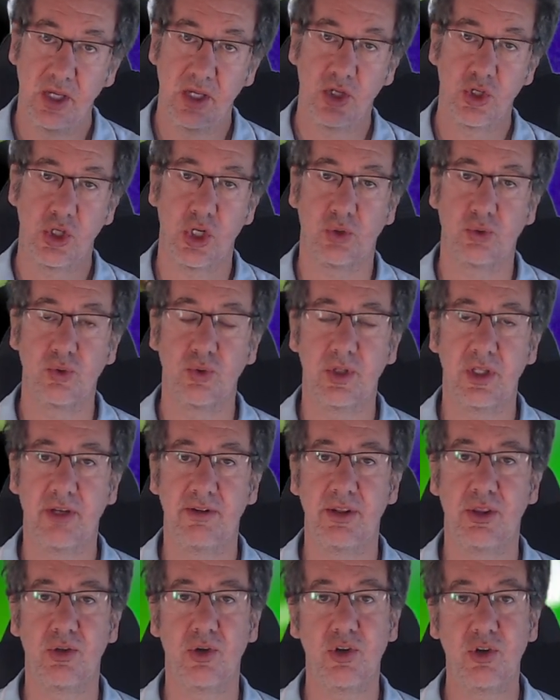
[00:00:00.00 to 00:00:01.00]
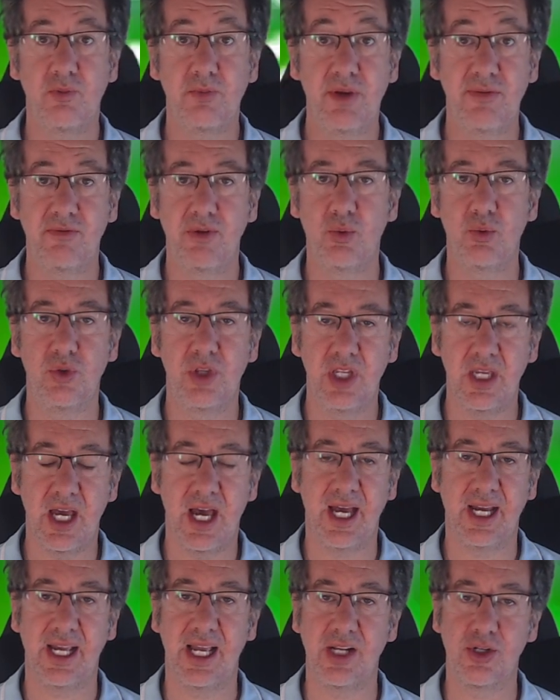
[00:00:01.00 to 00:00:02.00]
Ciao a tutti da Vittorio, benvenuti
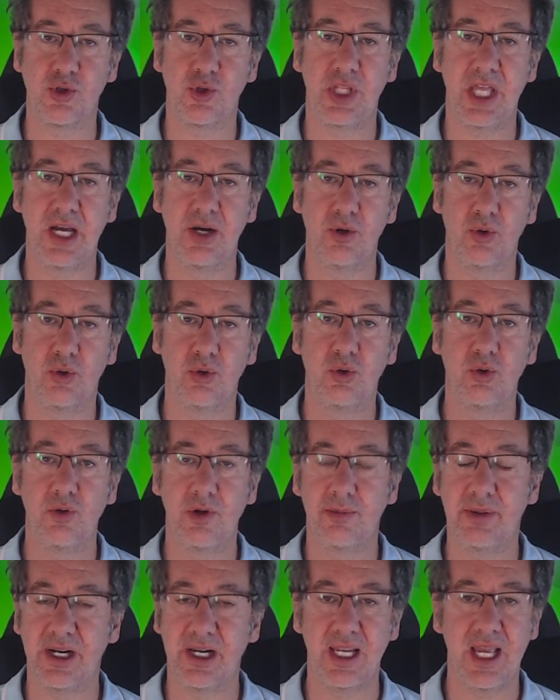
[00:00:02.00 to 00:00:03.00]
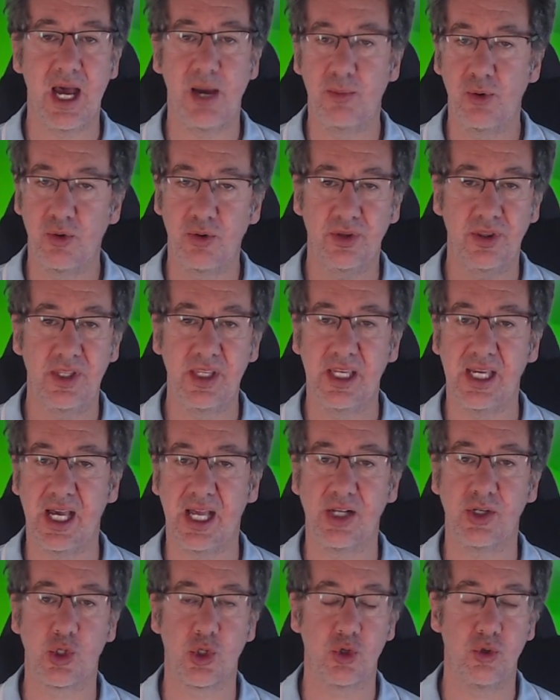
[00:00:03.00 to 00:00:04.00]
a Calcio d'Angolo dove parliamo di
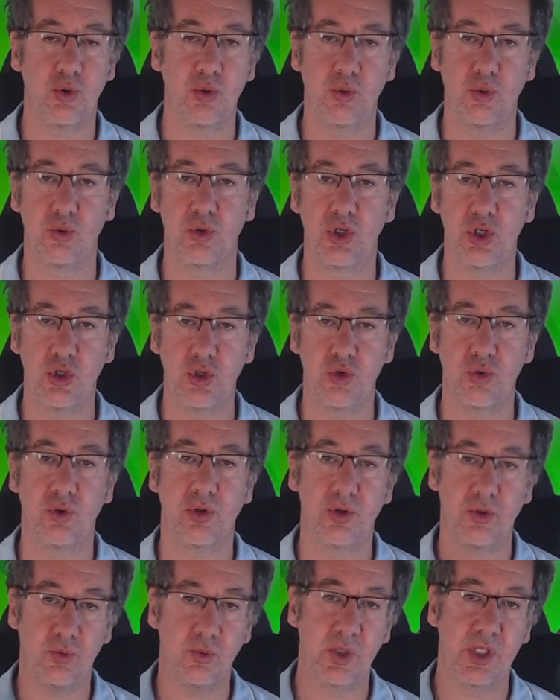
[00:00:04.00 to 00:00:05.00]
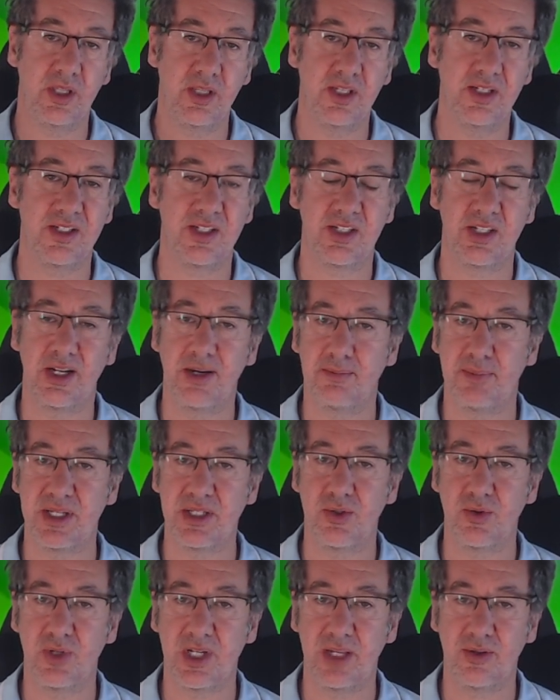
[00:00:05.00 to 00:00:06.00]
calcio ogni giorno, quindi se sei un
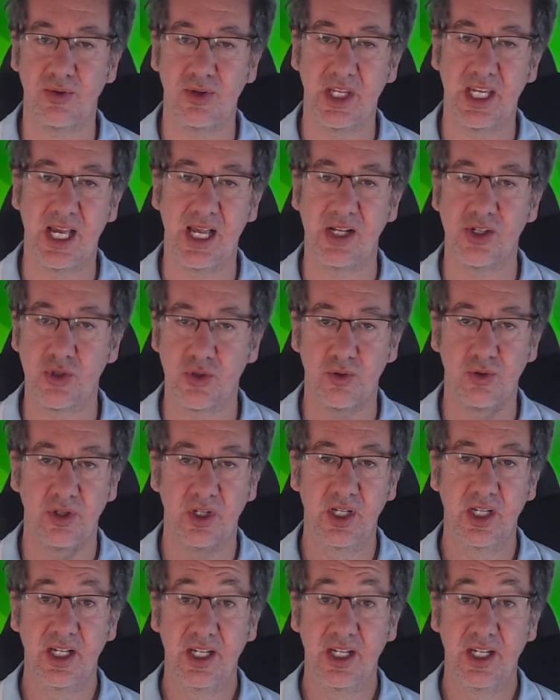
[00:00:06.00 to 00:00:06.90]
appassionato di calcio